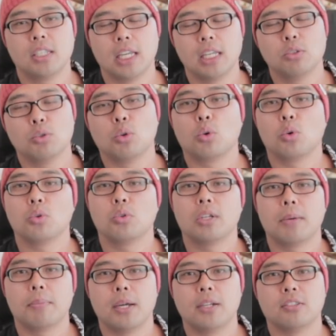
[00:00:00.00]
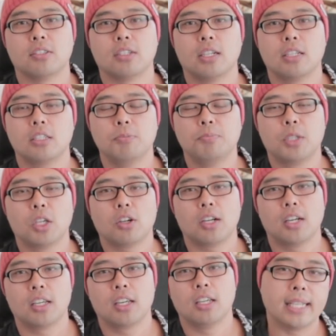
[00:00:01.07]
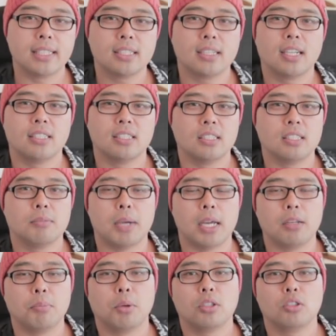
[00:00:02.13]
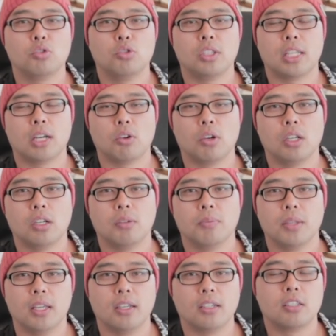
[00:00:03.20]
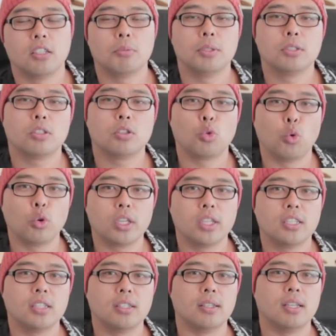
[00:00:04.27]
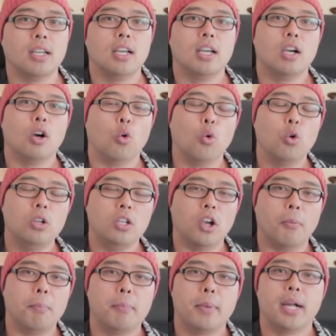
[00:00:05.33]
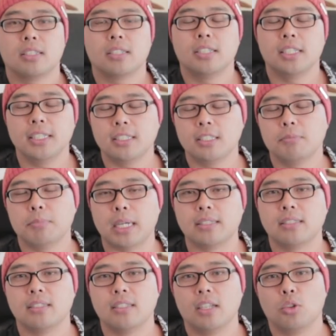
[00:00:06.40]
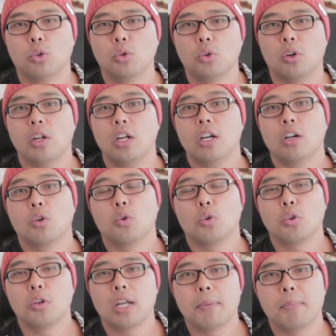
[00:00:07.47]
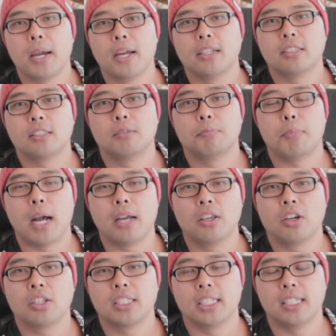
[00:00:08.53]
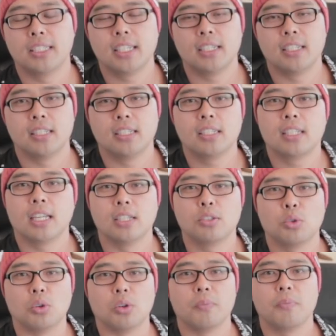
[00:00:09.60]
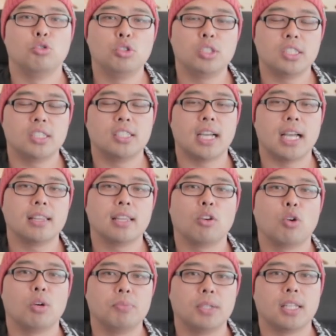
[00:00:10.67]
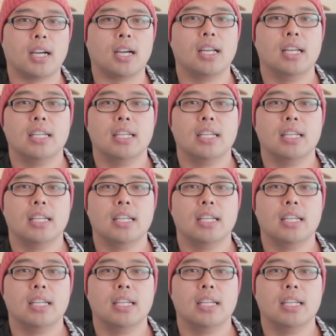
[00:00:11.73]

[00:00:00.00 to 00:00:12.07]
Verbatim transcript: 계속 코로나 바이러스가 급격하게 아직까지 많이 퍼지고 있다고 해요. 그러면서 독일은 올 연말 크리스마스에도 코로나 바이러스 방역 제재를 계속 유지를 한다고 합니다.